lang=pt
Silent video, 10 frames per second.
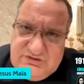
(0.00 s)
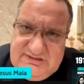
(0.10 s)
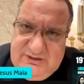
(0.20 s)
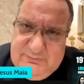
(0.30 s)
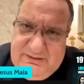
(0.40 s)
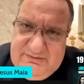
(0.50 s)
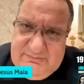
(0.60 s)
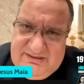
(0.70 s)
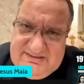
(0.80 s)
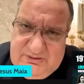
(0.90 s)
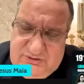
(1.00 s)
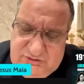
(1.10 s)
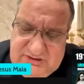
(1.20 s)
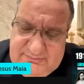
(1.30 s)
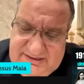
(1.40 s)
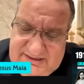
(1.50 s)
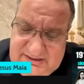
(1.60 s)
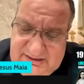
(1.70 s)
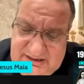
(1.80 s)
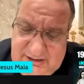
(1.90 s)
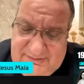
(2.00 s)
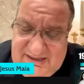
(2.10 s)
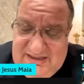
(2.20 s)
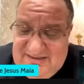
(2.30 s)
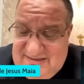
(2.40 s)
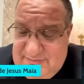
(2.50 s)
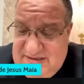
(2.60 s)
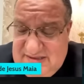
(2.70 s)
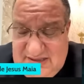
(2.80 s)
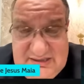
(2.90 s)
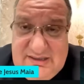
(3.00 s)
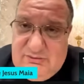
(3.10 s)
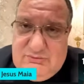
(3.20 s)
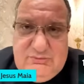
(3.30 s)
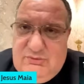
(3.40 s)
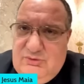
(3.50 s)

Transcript: tenho para mim, Marcelo, isso também é uma análise minha, que não.